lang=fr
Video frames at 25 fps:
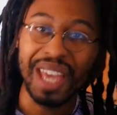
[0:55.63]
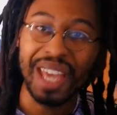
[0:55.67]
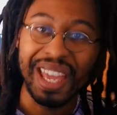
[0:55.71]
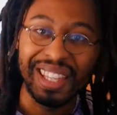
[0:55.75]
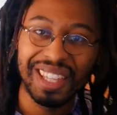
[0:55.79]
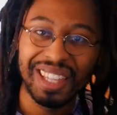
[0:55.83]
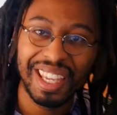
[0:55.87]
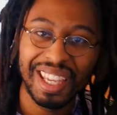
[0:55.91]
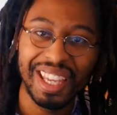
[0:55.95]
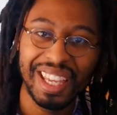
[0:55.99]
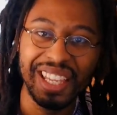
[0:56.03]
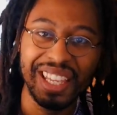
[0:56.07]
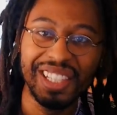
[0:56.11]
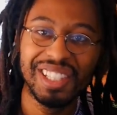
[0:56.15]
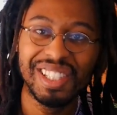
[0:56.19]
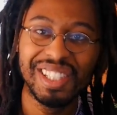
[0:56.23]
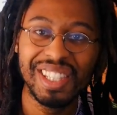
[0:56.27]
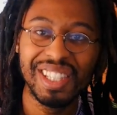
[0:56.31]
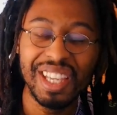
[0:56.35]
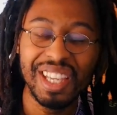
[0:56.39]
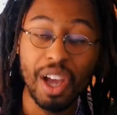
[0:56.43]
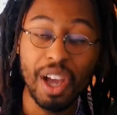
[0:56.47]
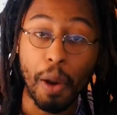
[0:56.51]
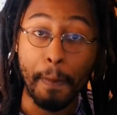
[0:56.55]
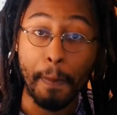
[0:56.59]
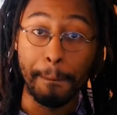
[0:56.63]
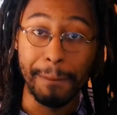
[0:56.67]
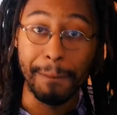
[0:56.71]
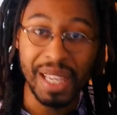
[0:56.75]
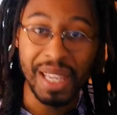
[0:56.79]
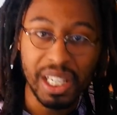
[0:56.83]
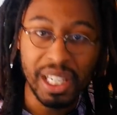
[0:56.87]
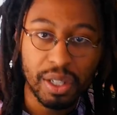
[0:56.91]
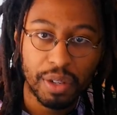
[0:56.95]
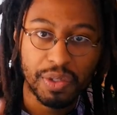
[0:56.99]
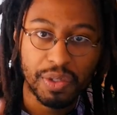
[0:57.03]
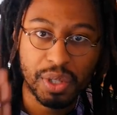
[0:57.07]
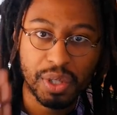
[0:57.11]
a été édité en
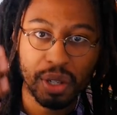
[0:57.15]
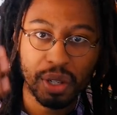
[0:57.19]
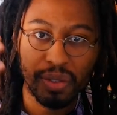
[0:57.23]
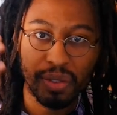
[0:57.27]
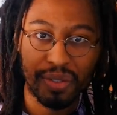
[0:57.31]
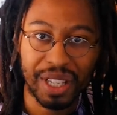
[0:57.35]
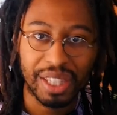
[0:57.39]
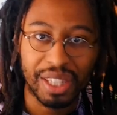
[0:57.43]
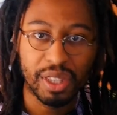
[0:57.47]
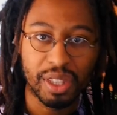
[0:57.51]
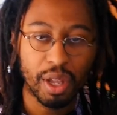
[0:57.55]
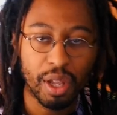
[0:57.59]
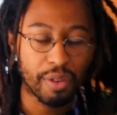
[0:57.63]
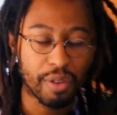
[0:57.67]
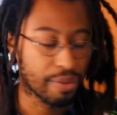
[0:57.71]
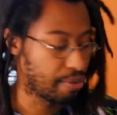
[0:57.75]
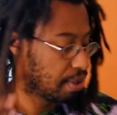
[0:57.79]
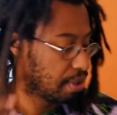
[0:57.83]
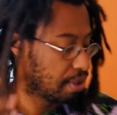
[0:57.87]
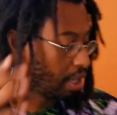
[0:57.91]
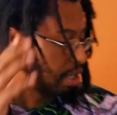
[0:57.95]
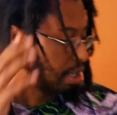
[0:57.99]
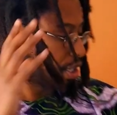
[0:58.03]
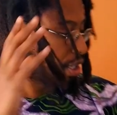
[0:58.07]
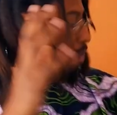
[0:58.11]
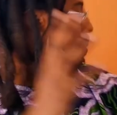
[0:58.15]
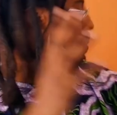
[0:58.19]
1929. Non